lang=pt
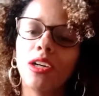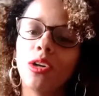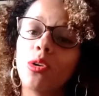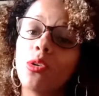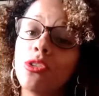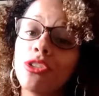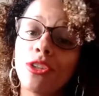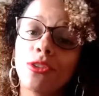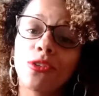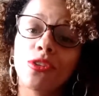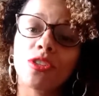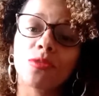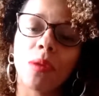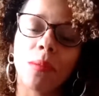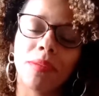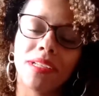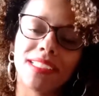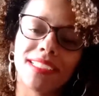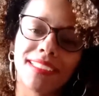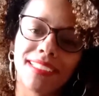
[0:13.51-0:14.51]
Hoje eu trouxe para
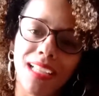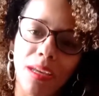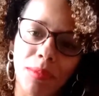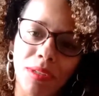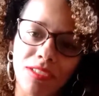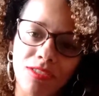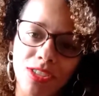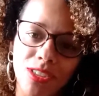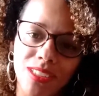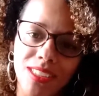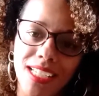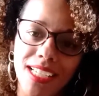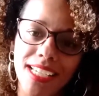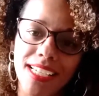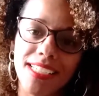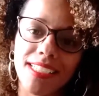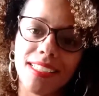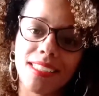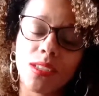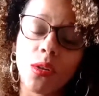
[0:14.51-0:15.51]
apresentar para
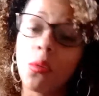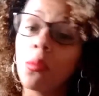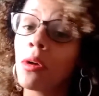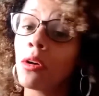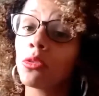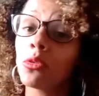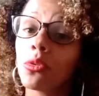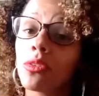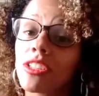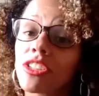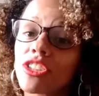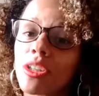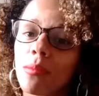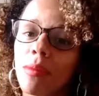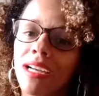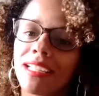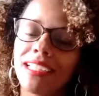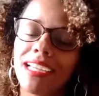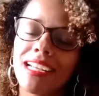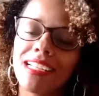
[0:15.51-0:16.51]
vocês uma autora
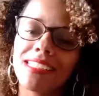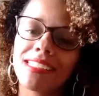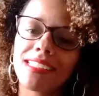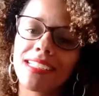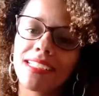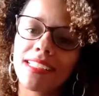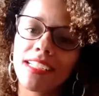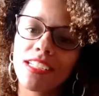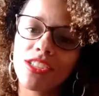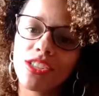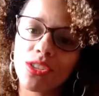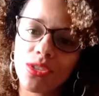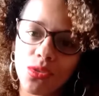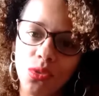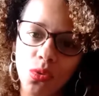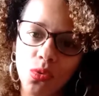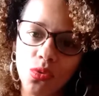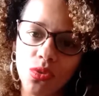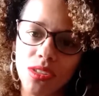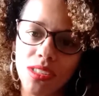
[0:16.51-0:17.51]
chamada Elisandra de
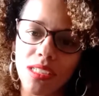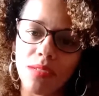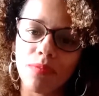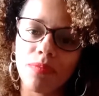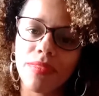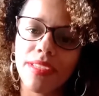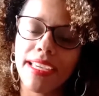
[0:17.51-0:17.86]
Souza.